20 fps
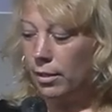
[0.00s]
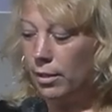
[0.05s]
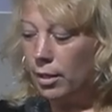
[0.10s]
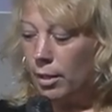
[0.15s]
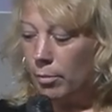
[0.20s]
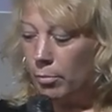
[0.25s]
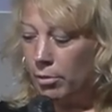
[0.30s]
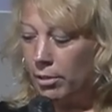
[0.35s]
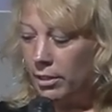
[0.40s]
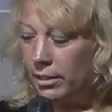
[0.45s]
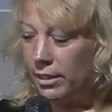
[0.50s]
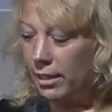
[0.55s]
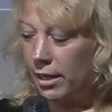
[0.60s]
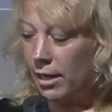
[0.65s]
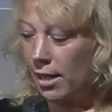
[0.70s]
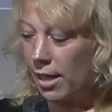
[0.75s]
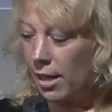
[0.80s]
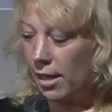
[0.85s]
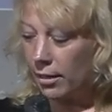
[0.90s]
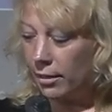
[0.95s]

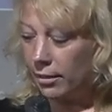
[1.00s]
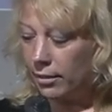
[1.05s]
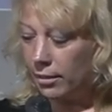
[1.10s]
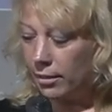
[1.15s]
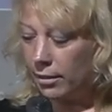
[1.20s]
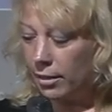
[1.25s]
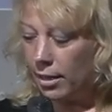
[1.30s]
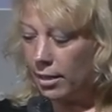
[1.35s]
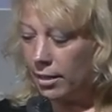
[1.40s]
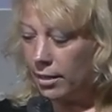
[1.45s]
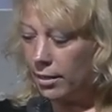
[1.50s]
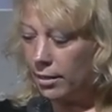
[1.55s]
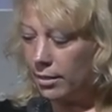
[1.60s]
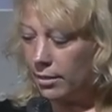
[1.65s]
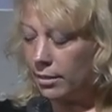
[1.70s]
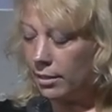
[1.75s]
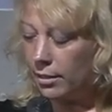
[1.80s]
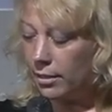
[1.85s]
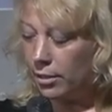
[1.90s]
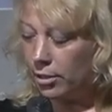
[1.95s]
Polizeiakten, ein
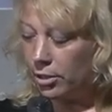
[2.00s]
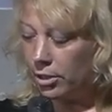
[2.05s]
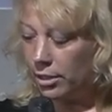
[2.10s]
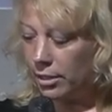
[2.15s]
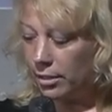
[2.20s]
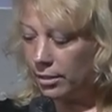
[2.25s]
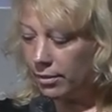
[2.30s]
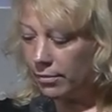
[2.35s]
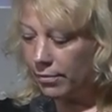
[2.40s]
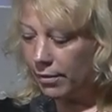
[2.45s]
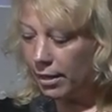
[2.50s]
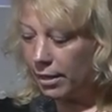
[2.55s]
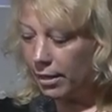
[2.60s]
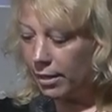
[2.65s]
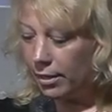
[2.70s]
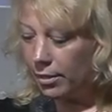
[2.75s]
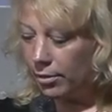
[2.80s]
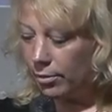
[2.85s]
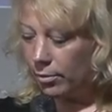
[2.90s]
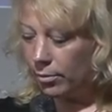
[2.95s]
sichergestelltes
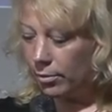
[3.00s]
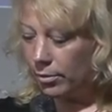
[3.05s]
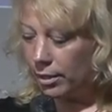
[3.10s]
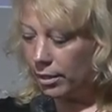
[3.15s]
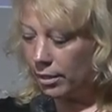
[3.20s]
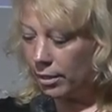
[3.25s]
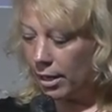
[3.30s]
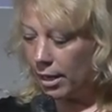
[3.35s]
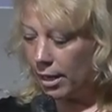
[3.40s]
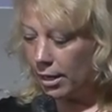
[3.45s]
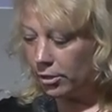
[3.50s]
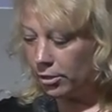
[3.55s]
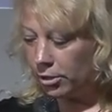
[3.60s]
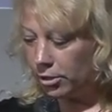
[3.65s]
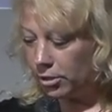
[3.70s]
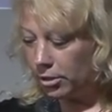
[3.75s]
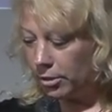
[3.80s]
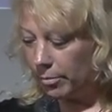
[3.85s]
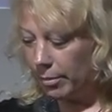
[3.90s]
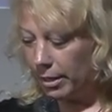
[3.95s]
Fahrrad und
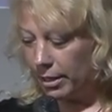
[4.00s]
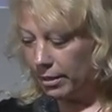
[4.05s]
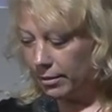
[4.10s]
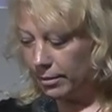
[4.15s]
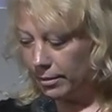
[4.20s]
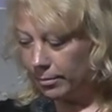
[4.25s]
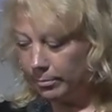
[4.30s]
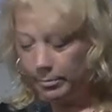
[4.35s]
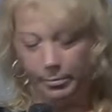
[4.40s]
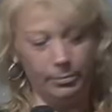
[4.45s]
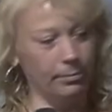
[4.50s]
Haschisch gemeinsam?